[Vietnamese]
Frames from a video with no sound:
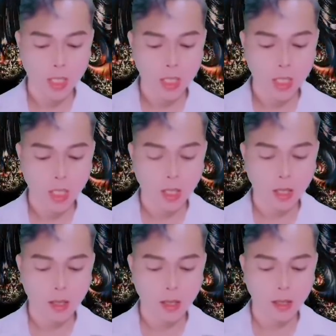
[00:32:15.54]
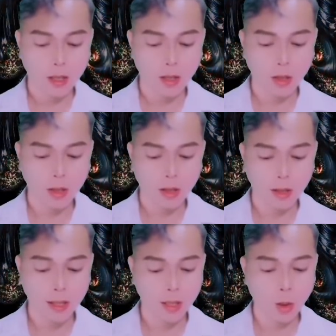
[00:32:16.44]
Kết quả là cái
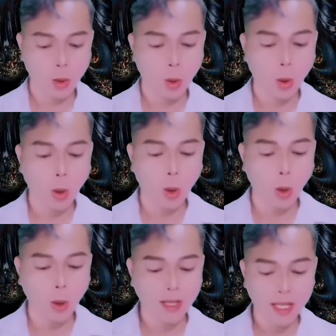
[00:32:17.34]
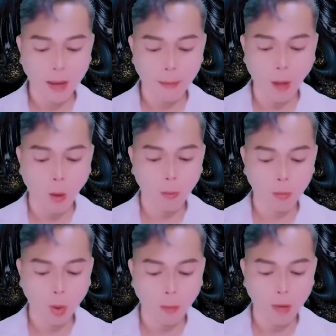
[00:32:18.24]
quán bar kia nhìn tổng thể
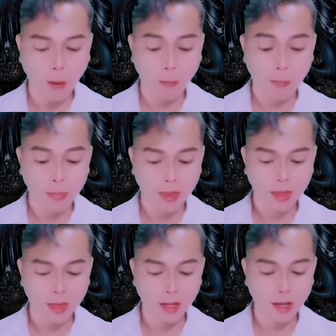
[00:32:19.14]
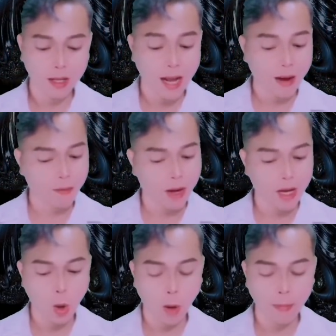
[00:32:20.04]
từ bên ngoài tuy rất là nhỏ,
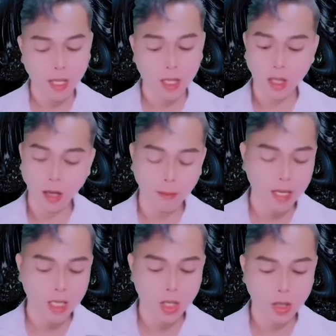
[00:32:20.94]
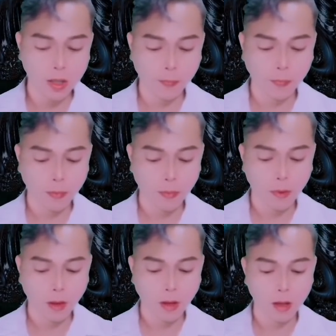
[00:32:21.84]
nhưng lượng khách bên trong rất là đông.
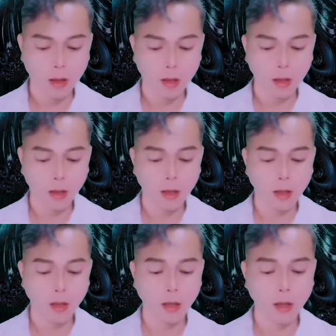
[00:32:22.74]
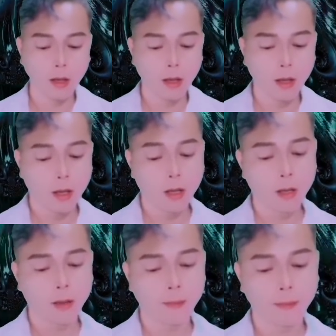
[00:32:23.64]
Vì vậy em đã
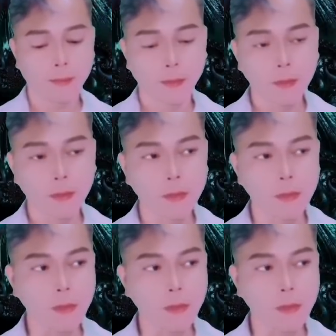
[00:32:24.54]
mất dấu khi bước vào.